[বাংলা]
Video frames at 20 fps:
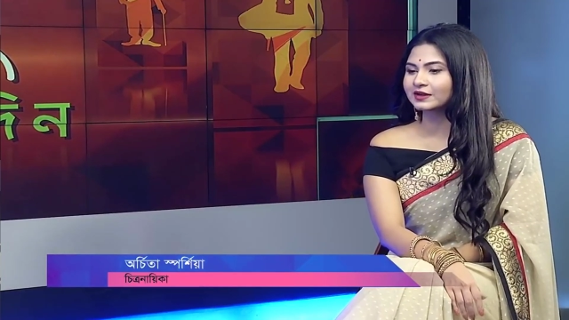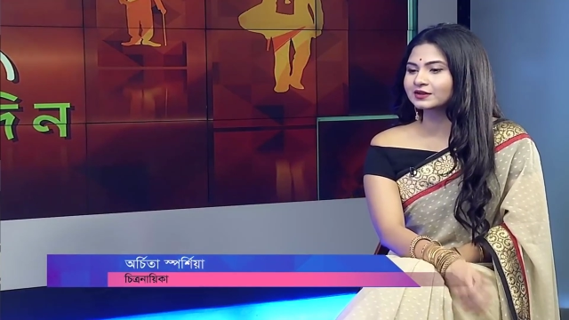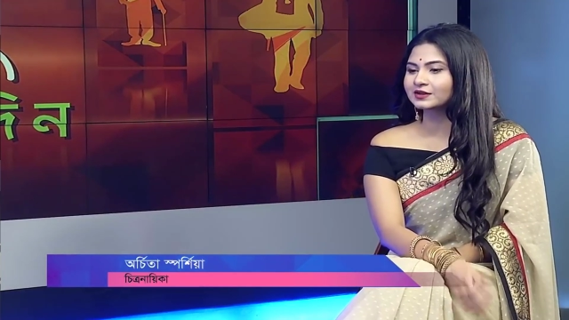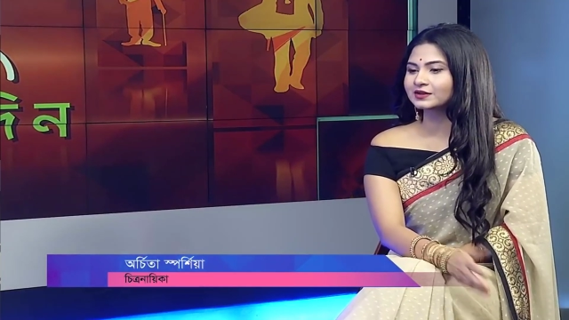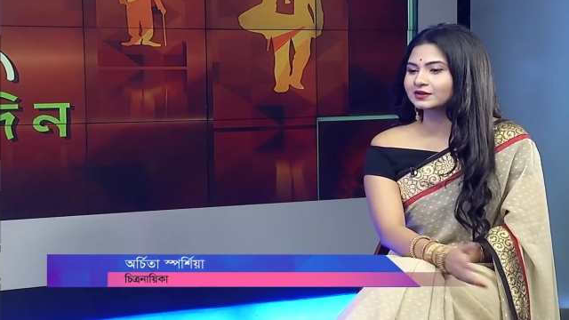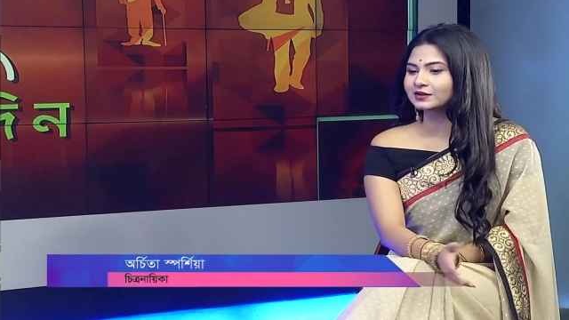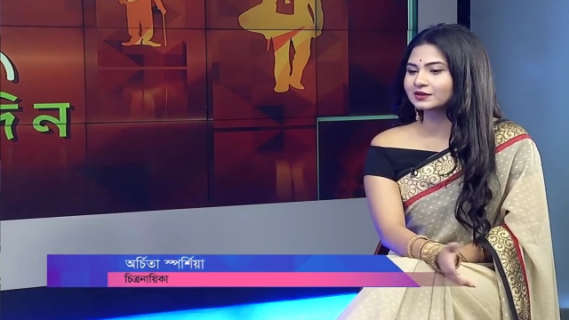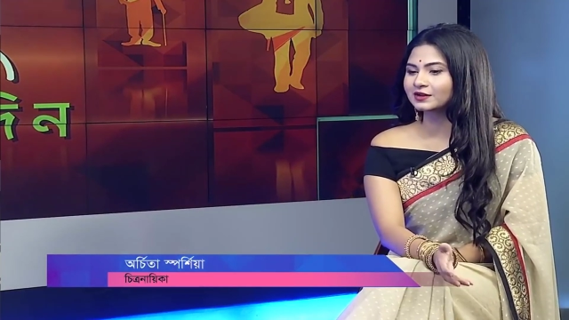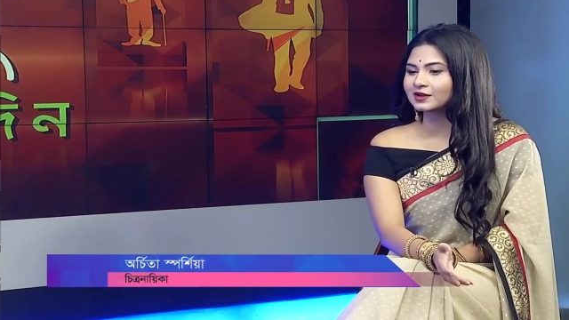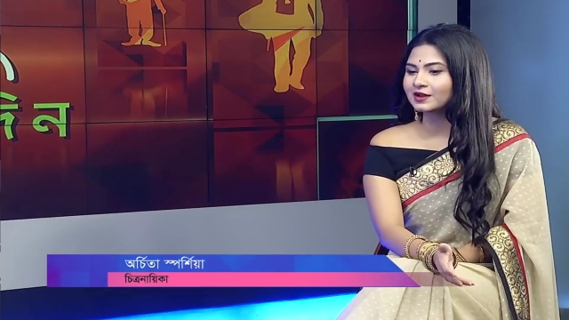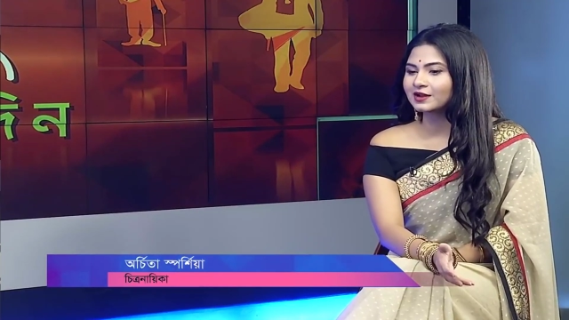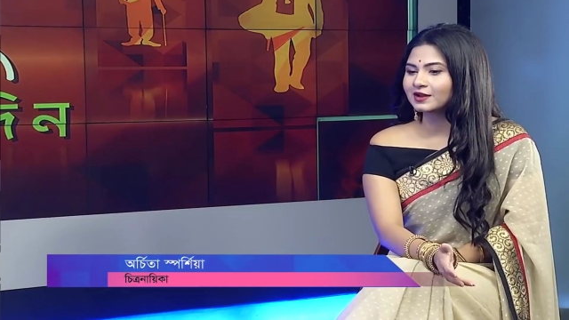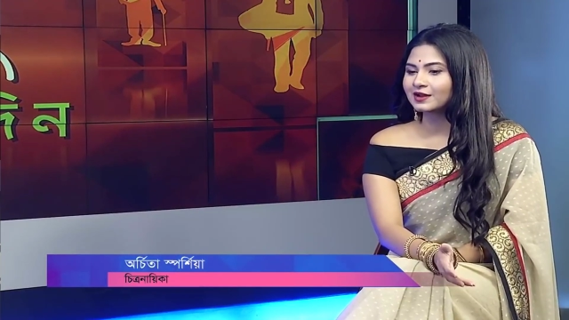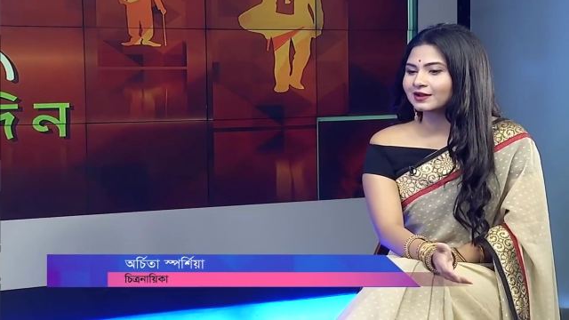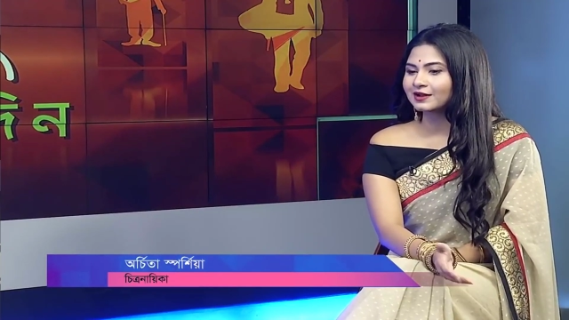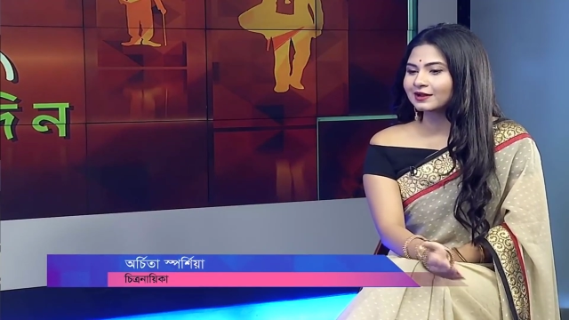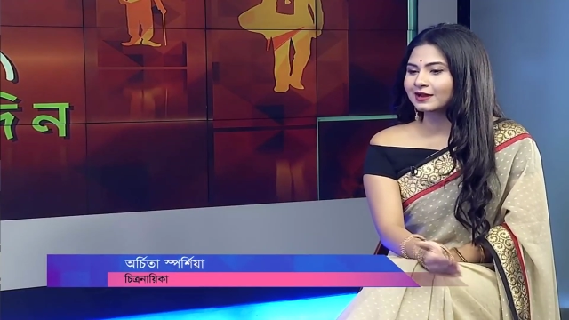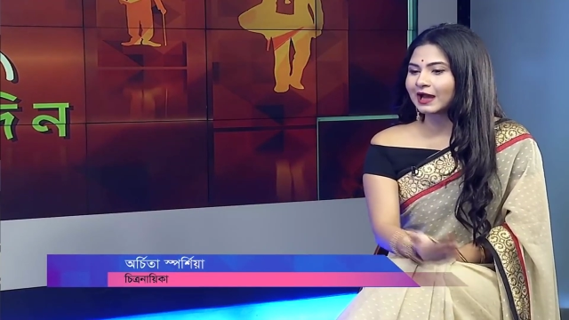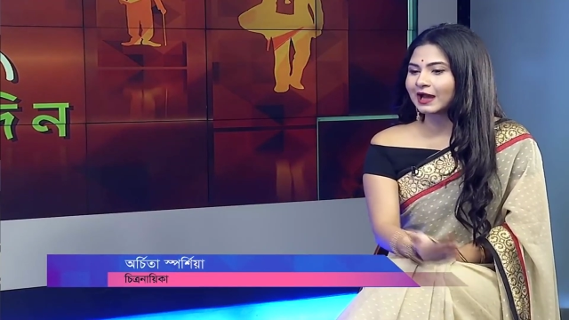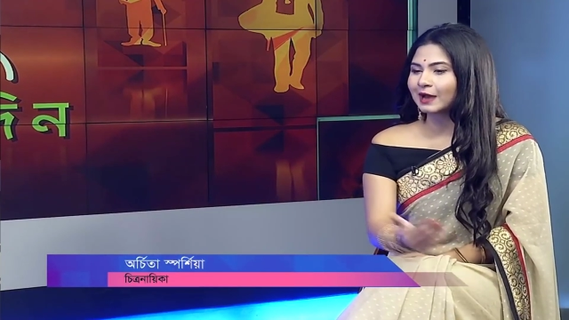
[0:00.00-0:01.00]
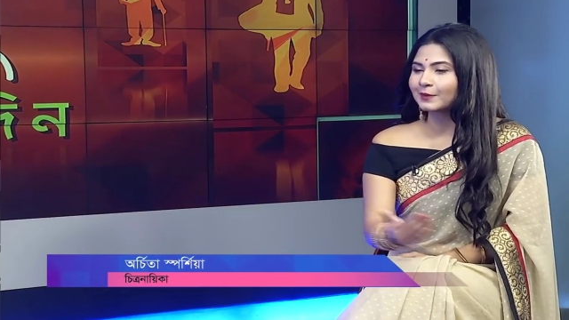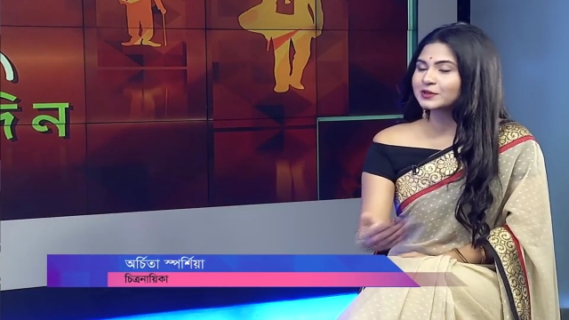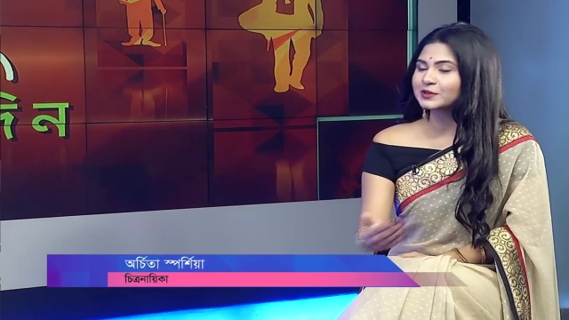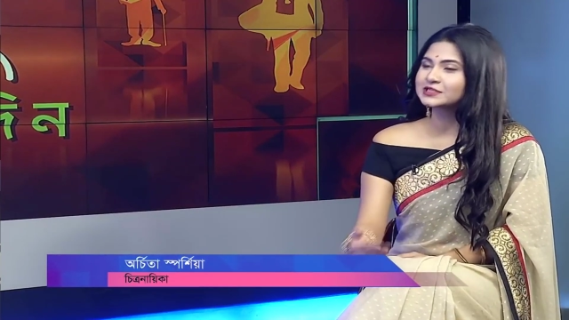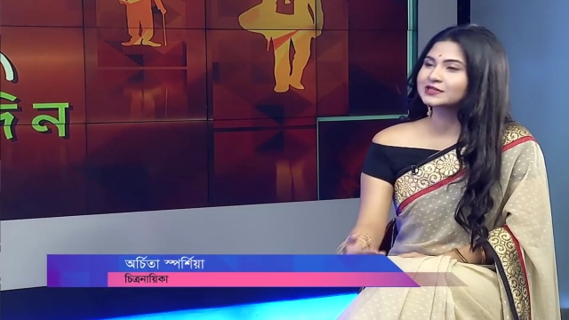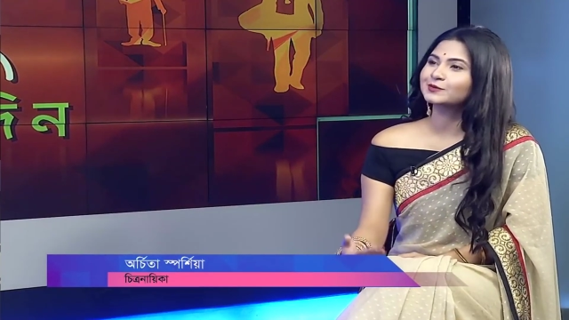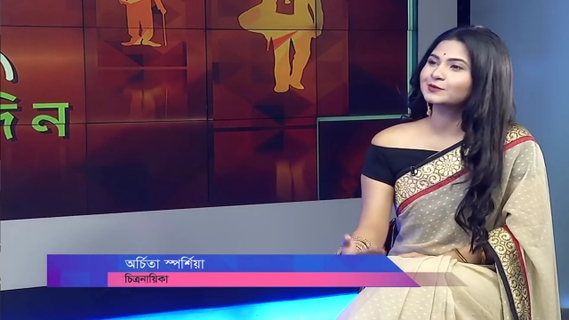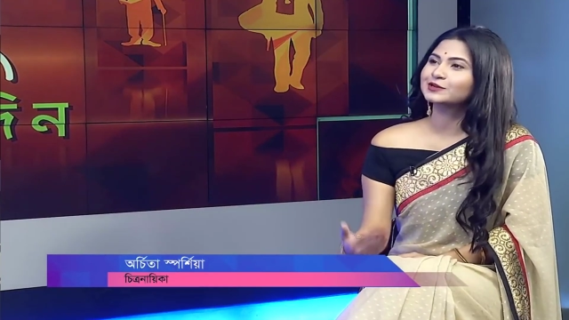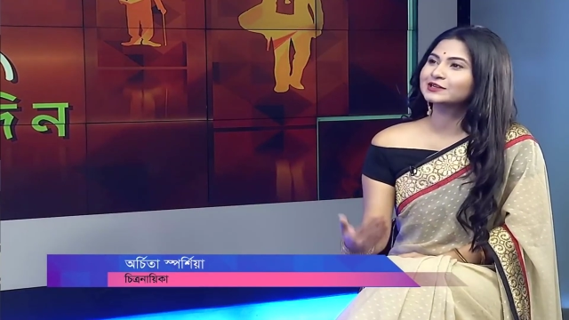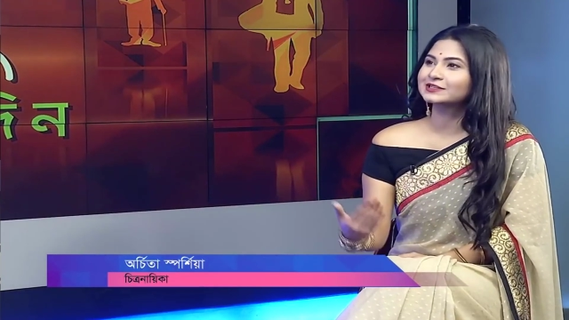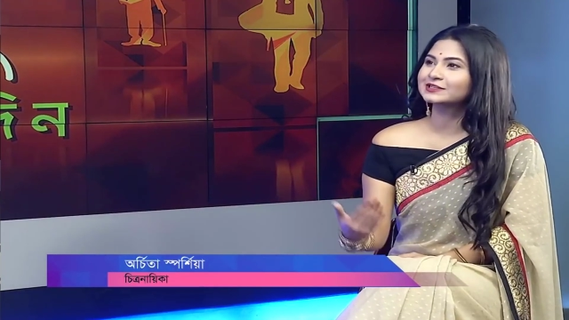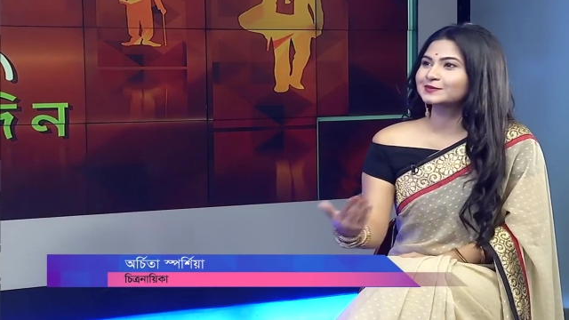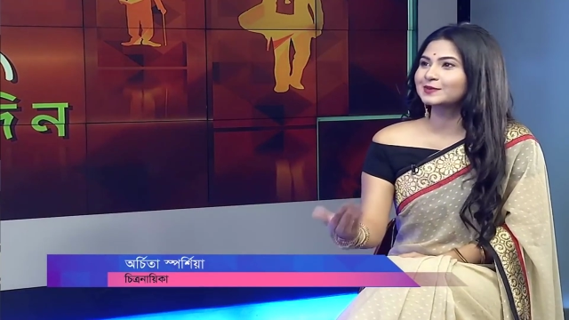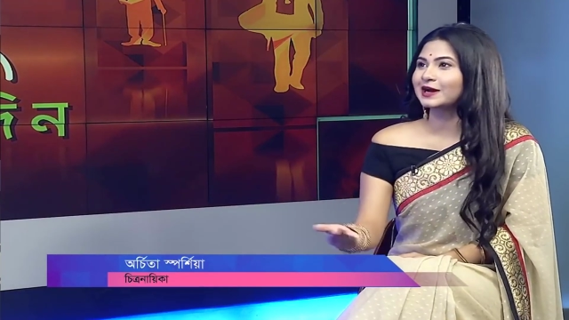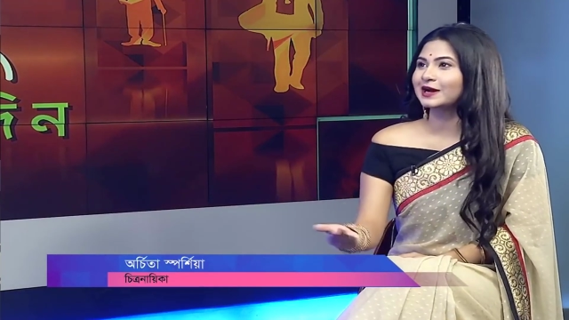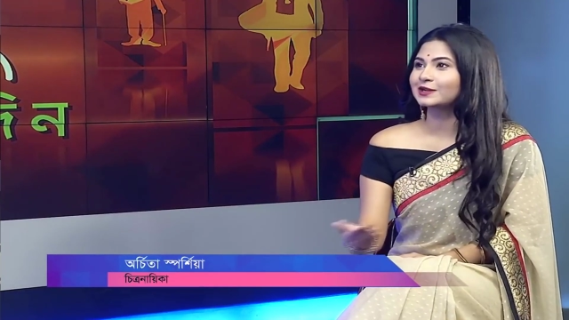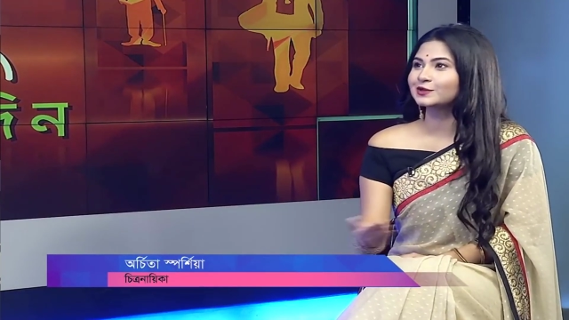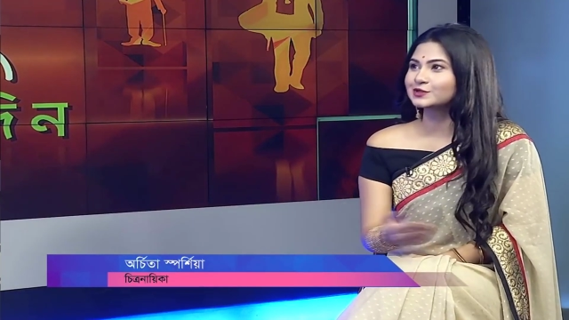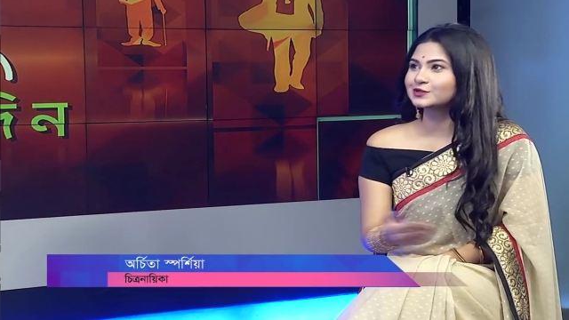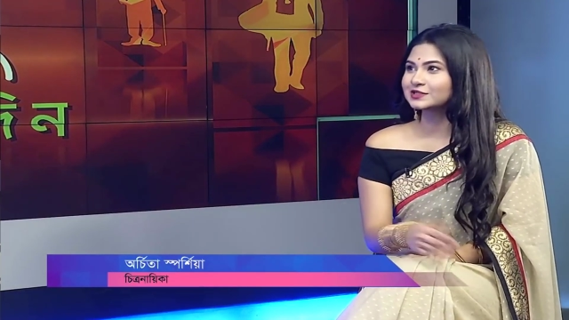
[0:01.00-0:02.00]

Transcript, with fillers: হয়ে গেছে এর মধ্যে ভালো ছিল